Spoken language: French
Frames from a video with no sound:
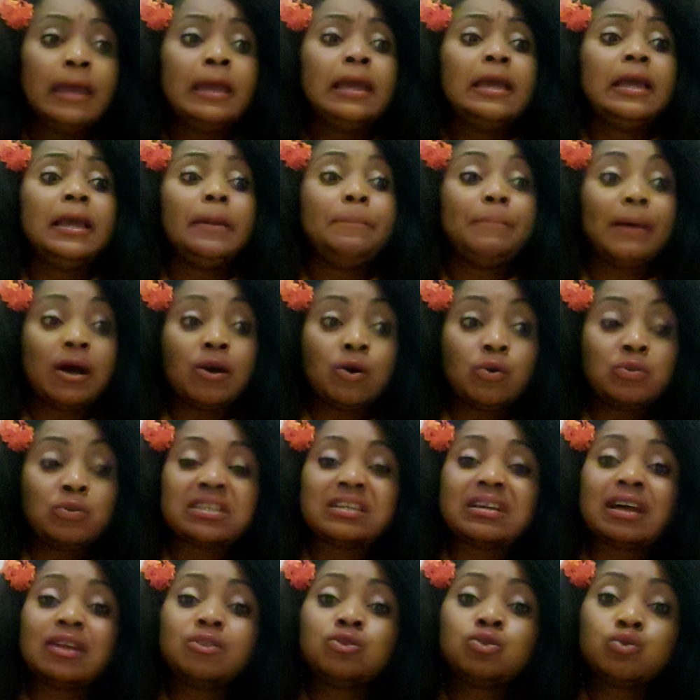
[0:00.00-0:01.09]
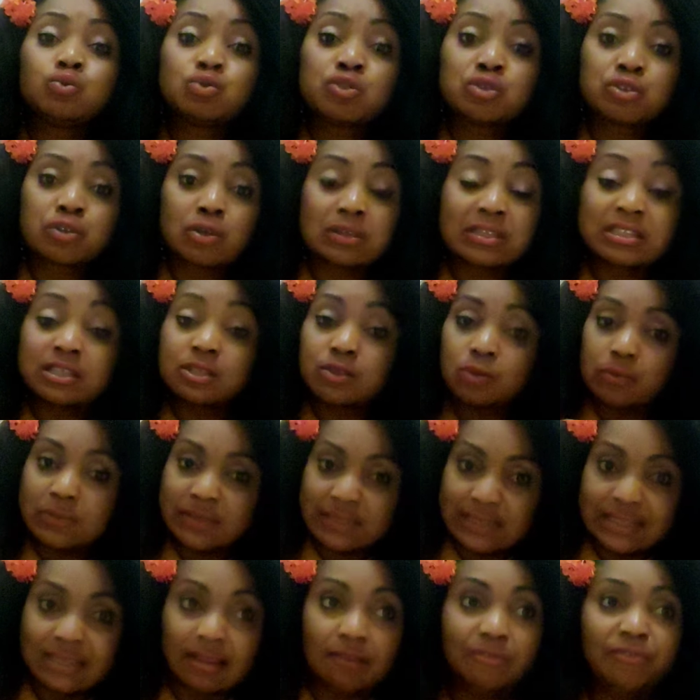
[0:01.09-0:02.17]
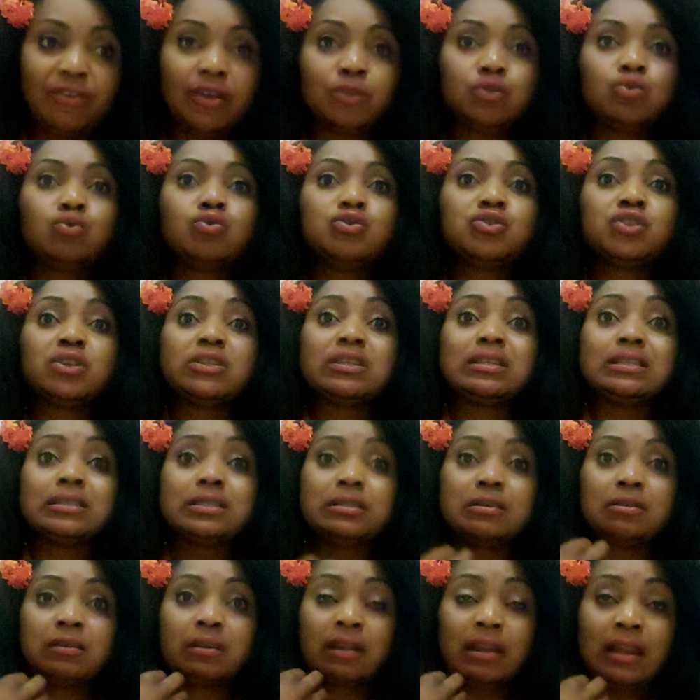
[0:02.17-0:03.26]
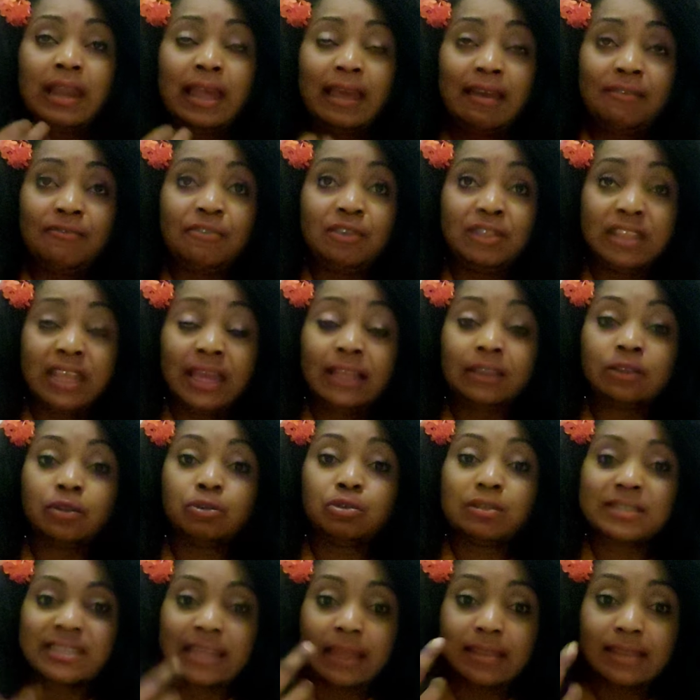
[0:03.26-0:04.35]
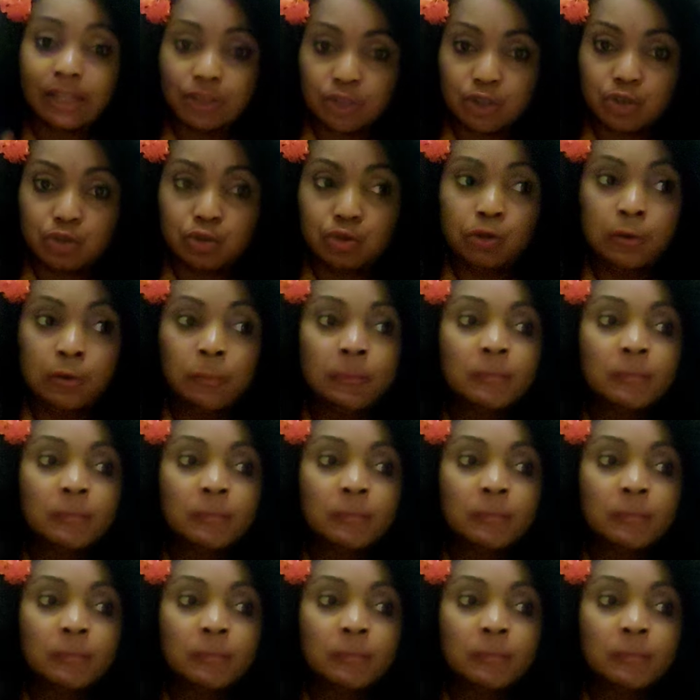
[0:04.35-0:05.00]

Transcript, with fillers: Et par conséquent, tous ceux qui sont ses enfants, tous ceux qui se relèvent d'être de sa nature,